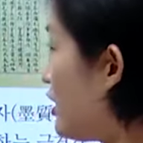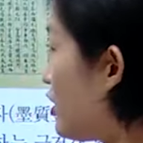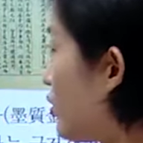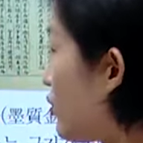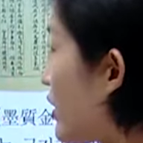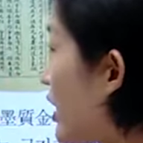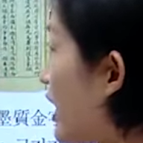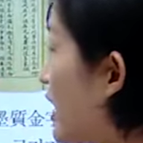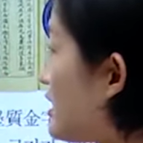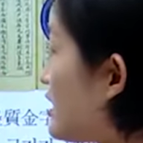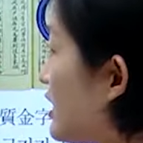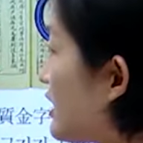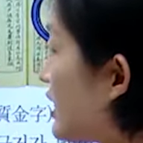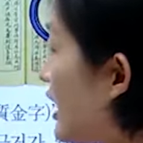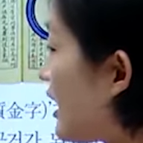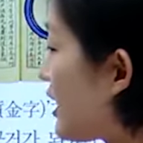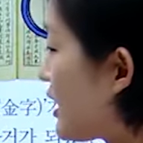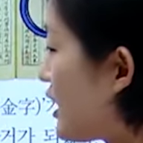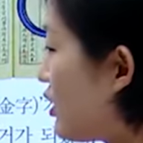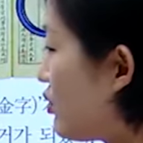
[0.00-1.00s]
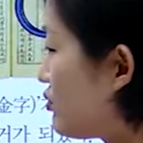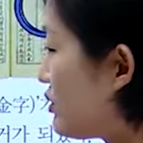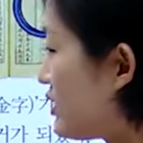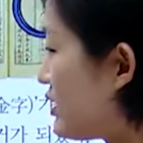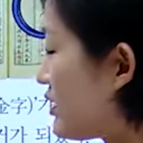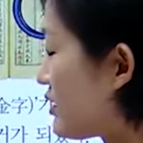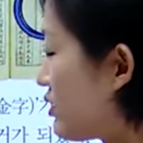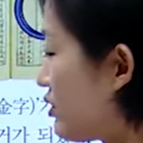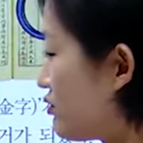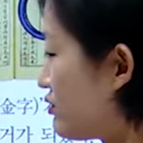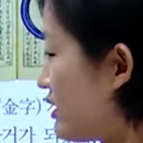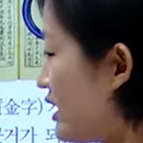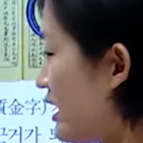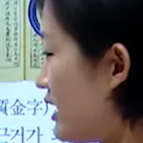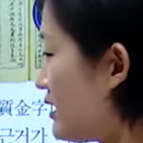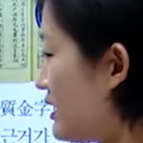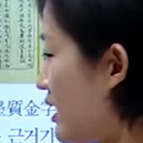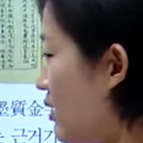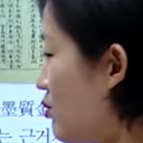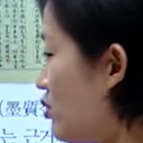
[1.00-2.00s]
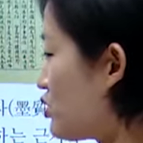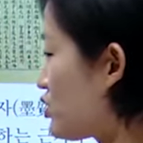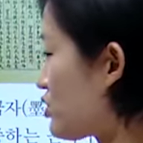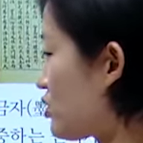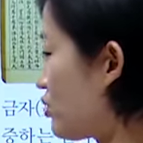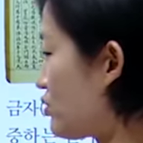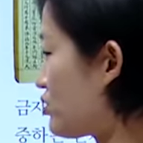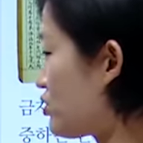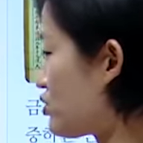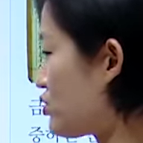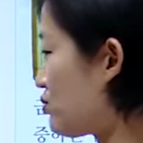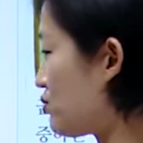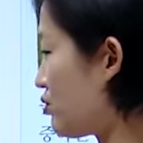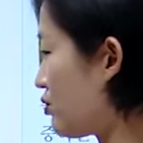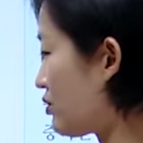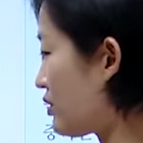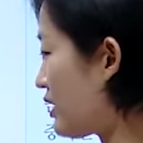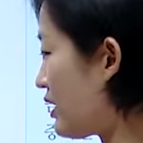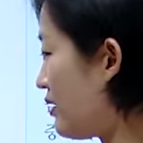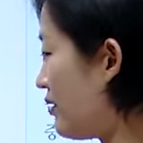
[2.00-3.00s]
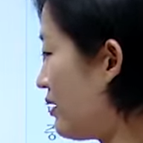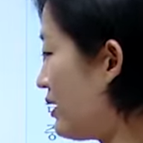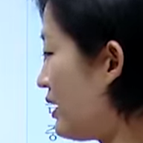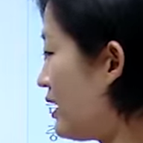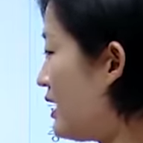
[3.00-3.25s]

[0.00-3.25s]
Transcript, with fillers: 이게 가장 가까운 일일 건데 나머지 것들 좀 볼게요.